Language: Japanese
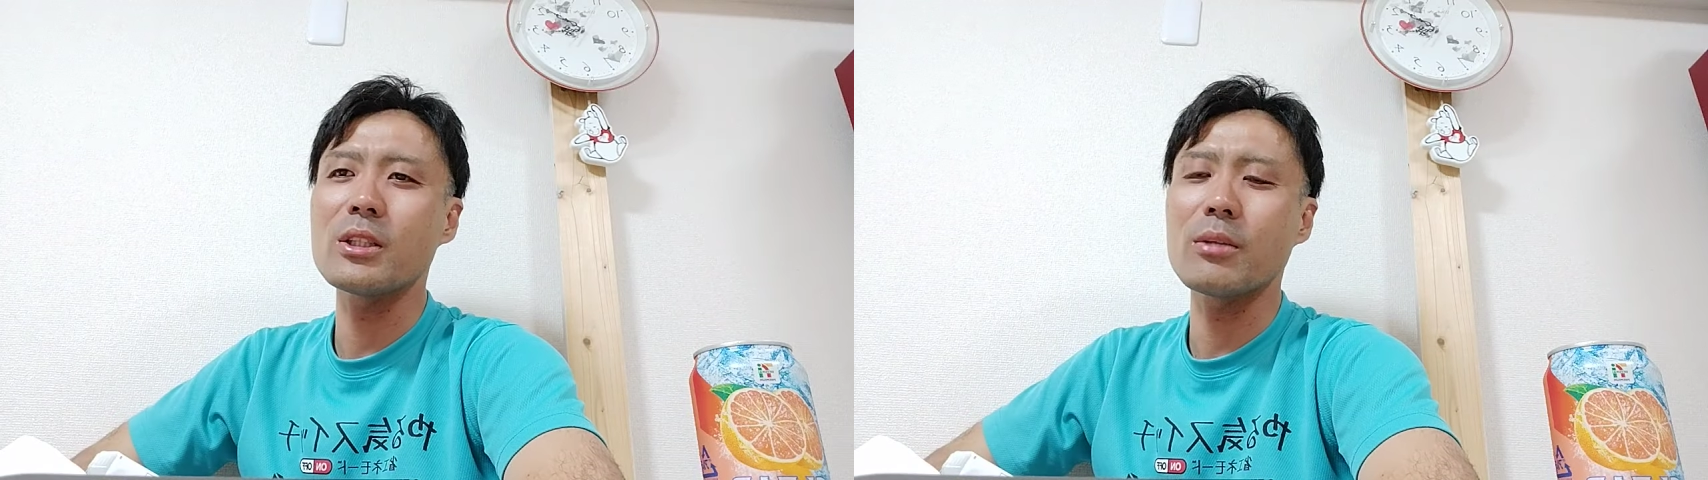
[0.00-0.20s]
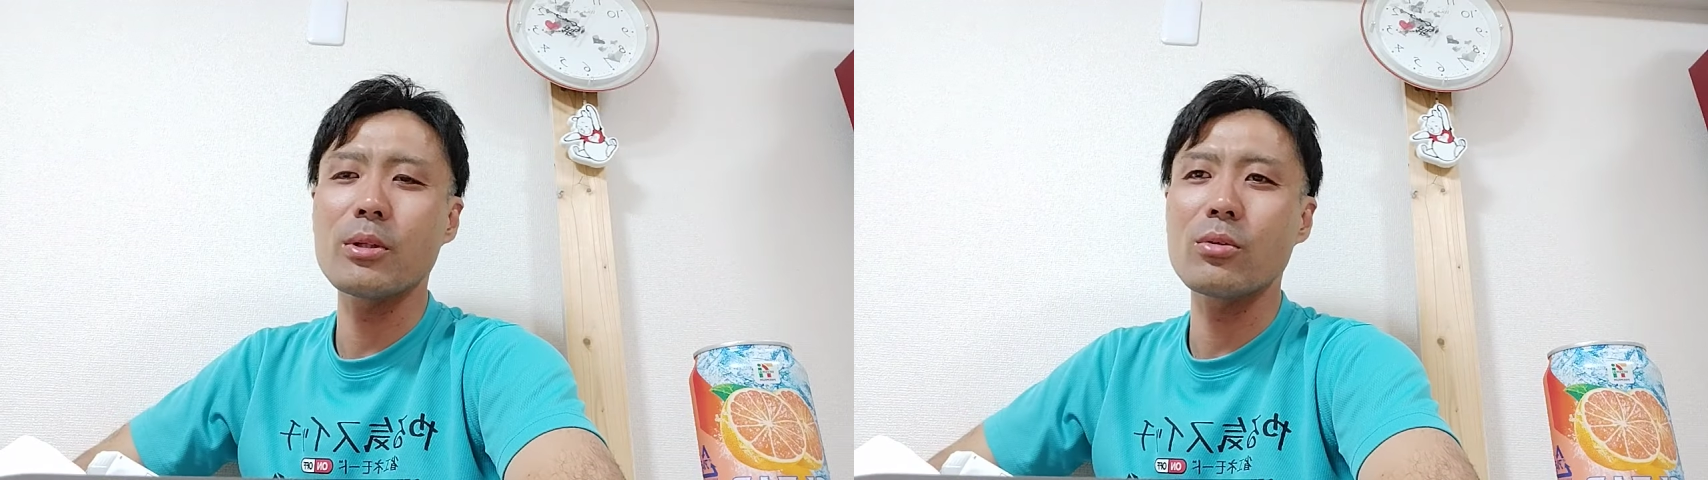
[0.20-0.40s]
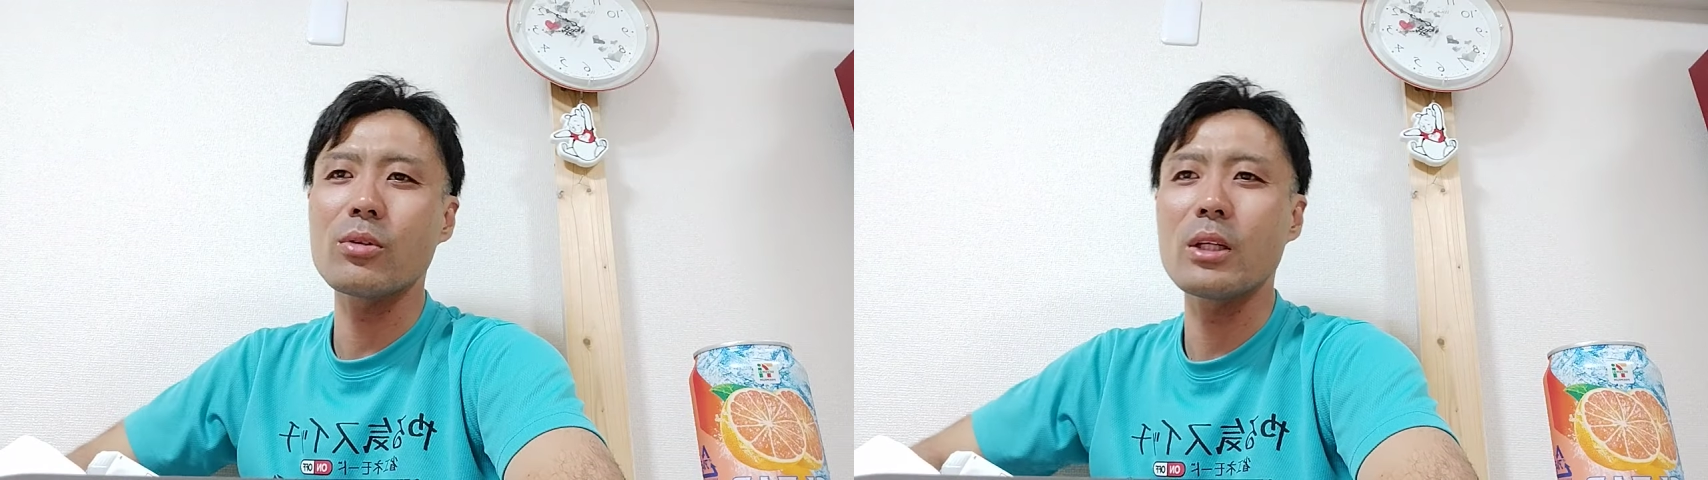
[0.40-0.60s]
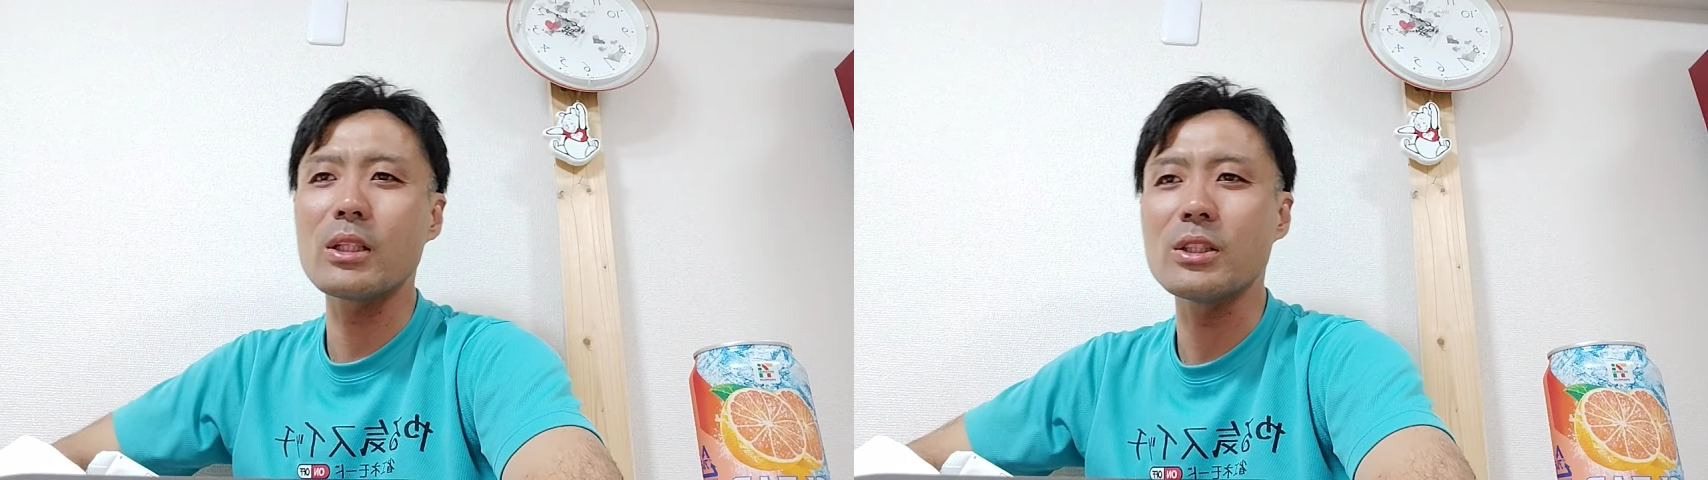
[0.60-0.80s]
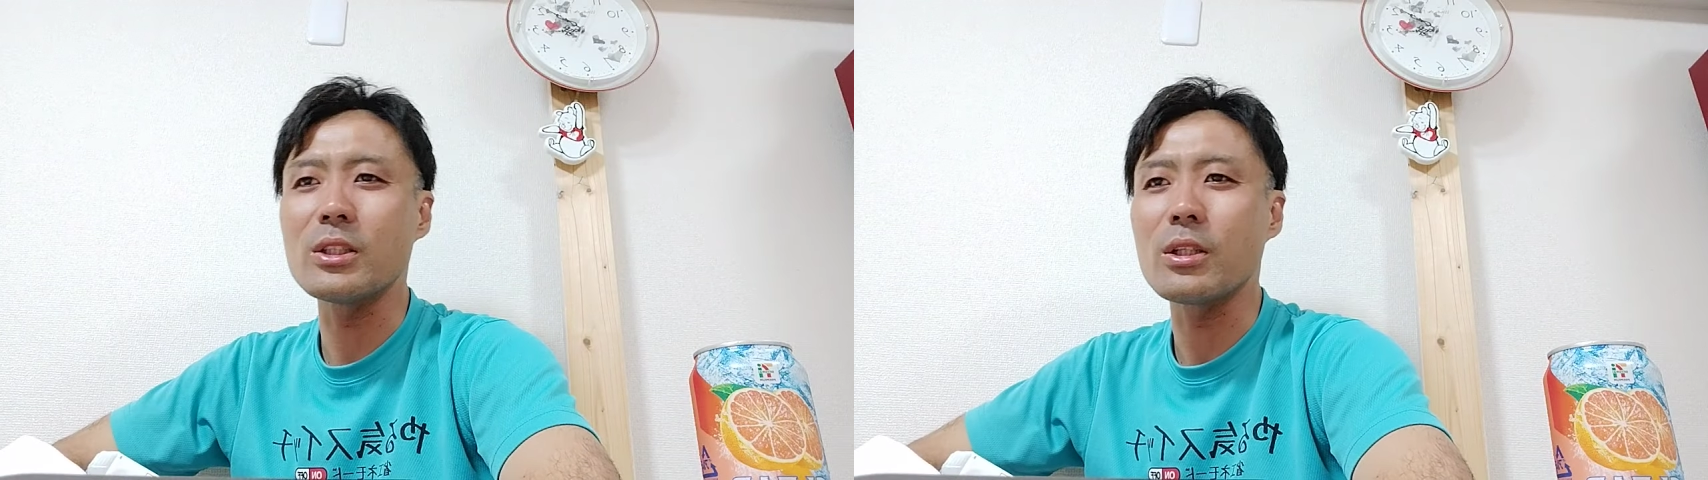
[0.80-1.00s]
喋っとった
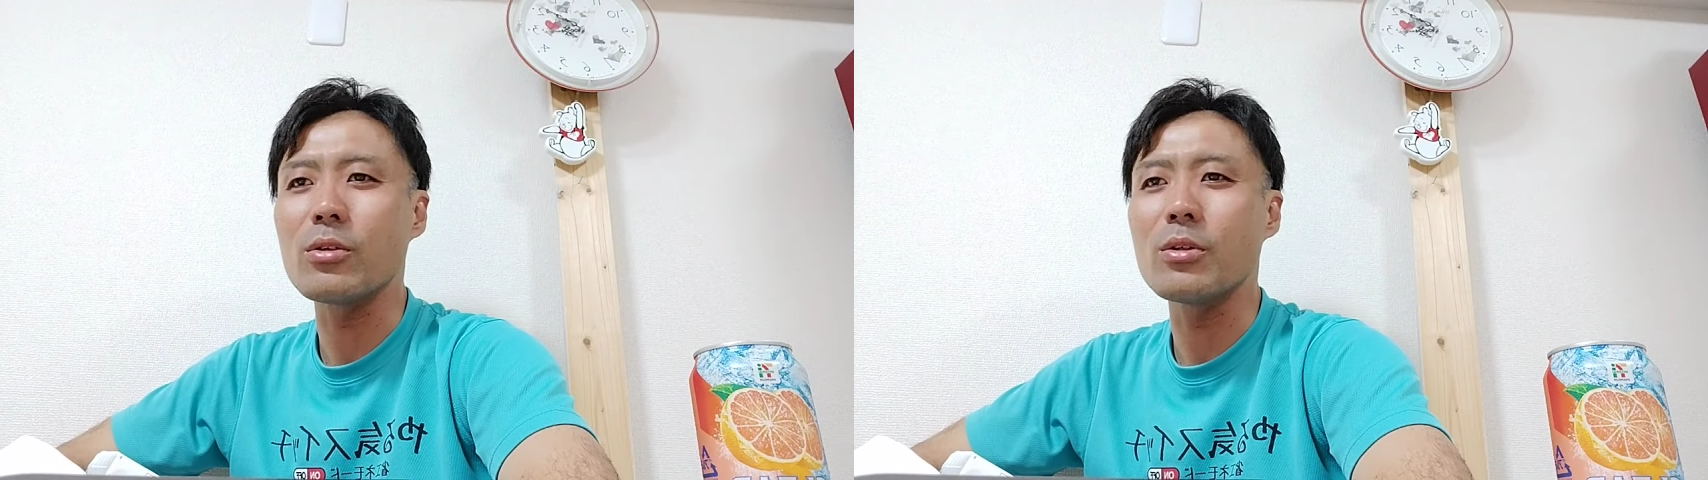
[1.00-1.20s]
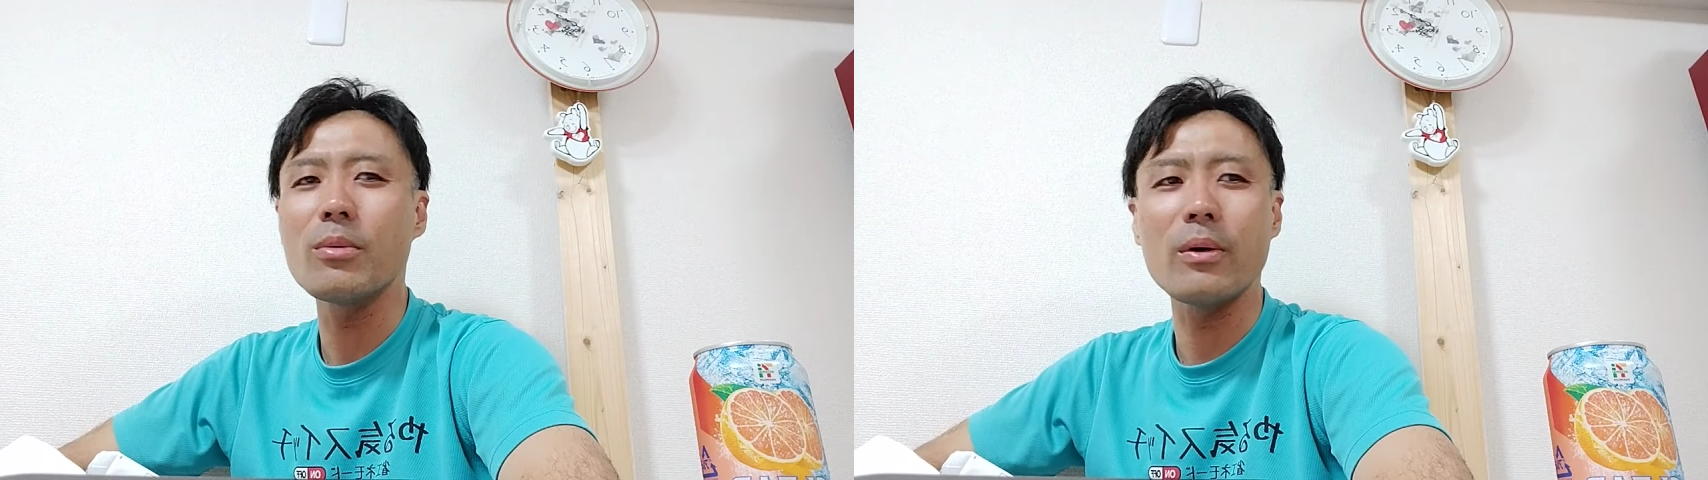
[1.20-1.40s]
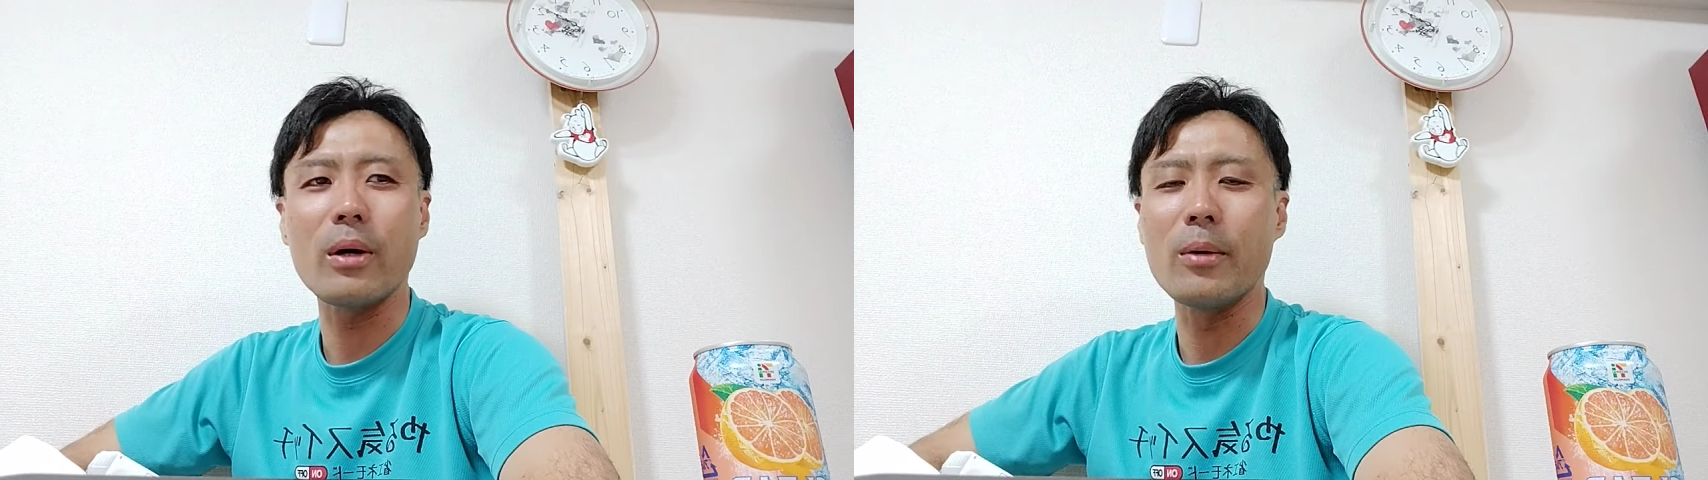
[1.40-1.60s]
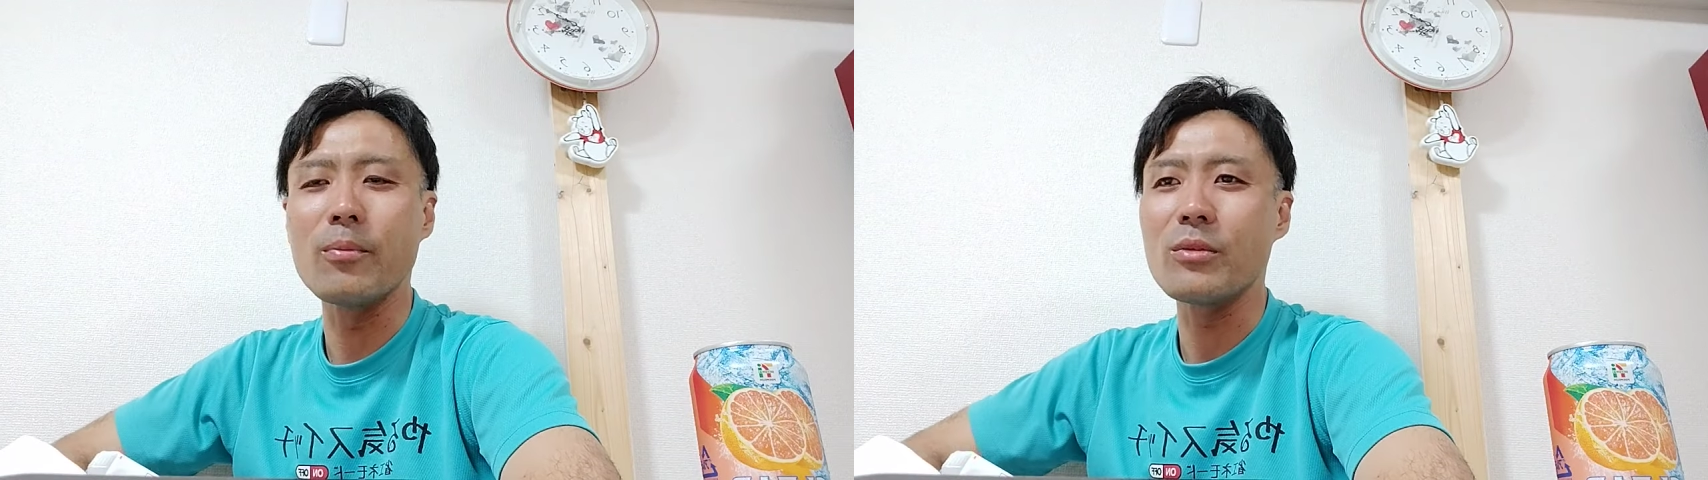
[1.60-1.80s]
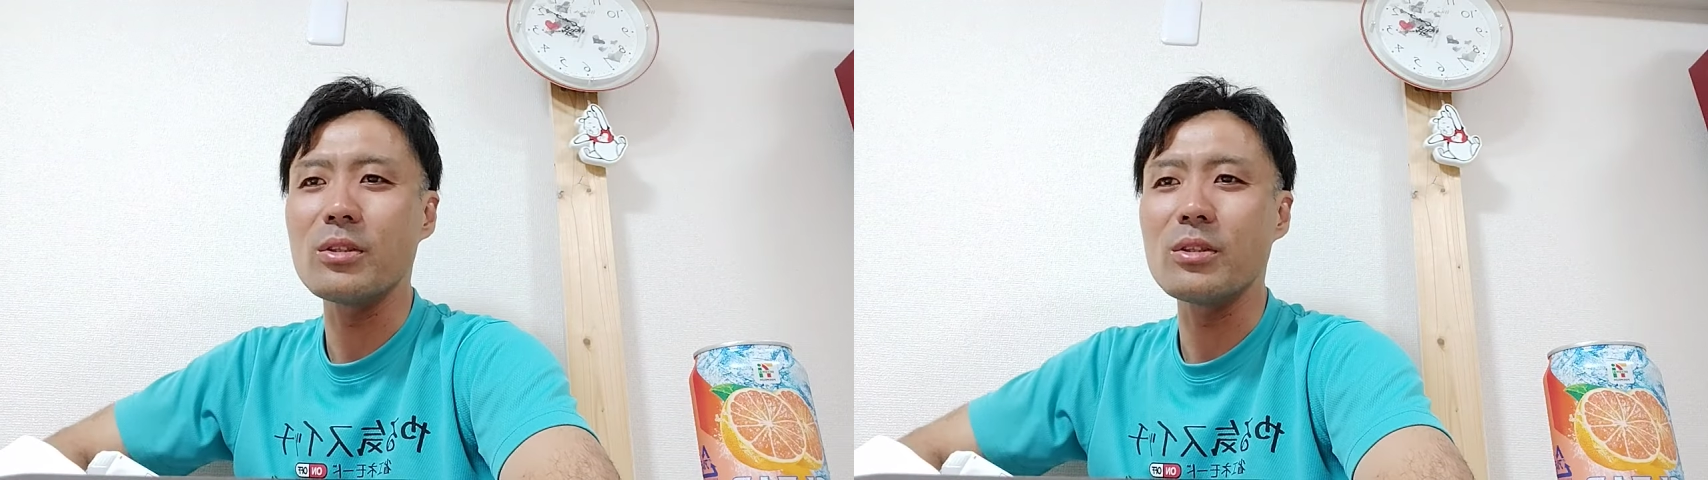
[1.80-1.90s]
らしいけど今は